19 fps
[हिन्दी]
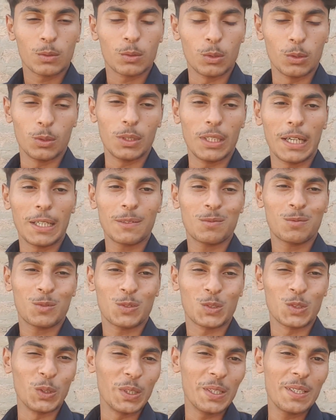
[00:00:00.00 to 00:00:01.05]
तो यार
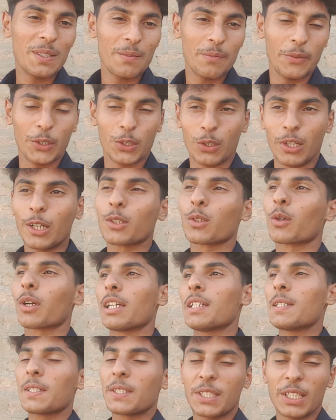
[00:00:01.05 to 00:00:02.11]
सॉरी वीडियो लेट हो
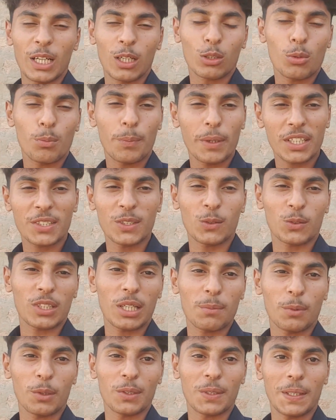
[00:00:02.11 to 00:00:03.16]
गई चैनल को फिर से
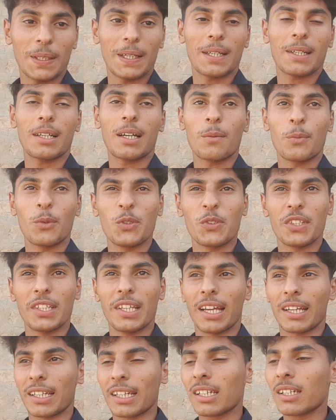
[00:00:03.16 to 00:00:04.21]
नुकसान पहुँच गया यार अब यूज नहीं
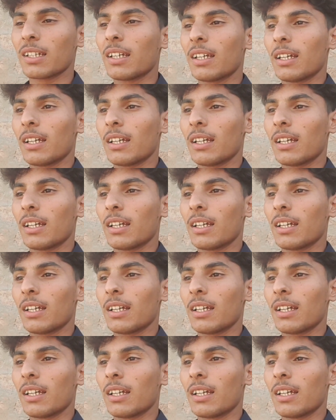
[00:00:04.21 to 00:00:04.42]
आएंगे